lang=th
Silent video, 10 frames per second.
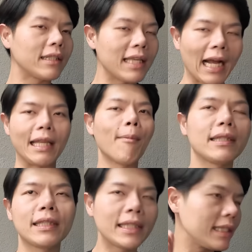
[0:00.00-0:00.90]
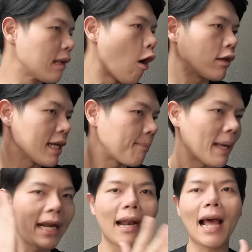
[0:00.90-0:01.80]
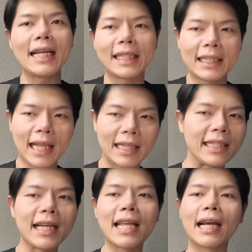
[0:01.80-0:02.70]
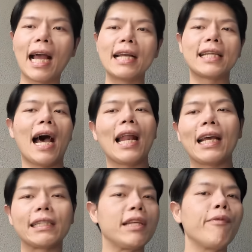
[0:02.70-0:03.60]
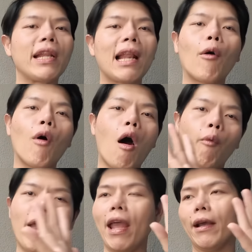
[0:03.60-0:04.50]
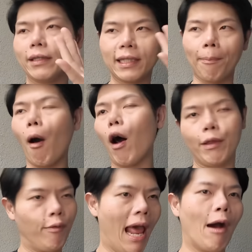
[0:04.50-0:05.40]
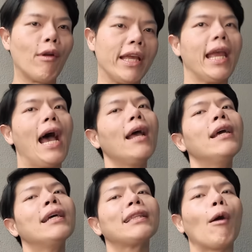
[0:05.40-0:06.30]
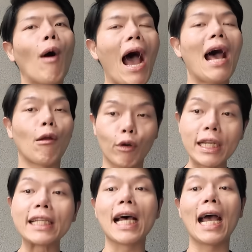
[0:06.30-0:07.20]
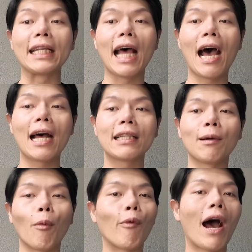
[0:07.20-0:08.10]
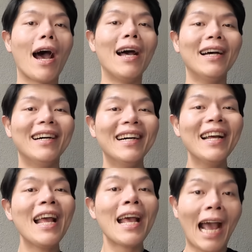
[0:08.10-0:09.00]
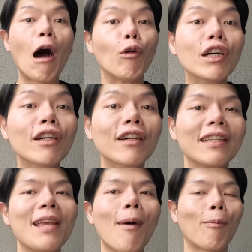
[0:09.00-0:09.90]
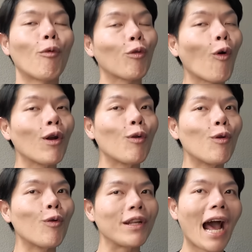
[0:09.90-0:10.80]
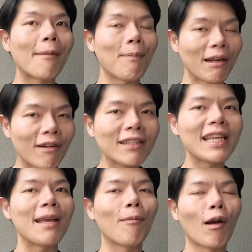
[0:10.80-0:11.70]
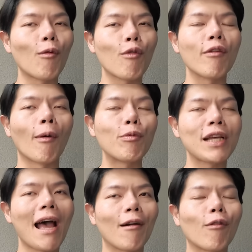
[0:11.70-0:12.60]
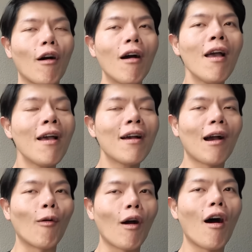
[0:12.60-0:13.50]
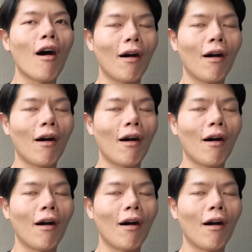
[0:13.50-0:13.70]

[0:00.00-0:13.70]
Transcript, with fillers: อย่างที่บอกน้องจะเป็นอะไรจะตัดสินใจยังไงจะอะไรกับชีวิตเรา always support อยู่แล้วอะไรเงี้ยแต่ว่าเราก็ดีใจถ้าสมมติว่า ข่าวลือที่แบบคือคนลุ้นๆกันเป็นเรื่องจริงเพราะเรารู้สึกว่าผู้ชายเขาก็เขาก็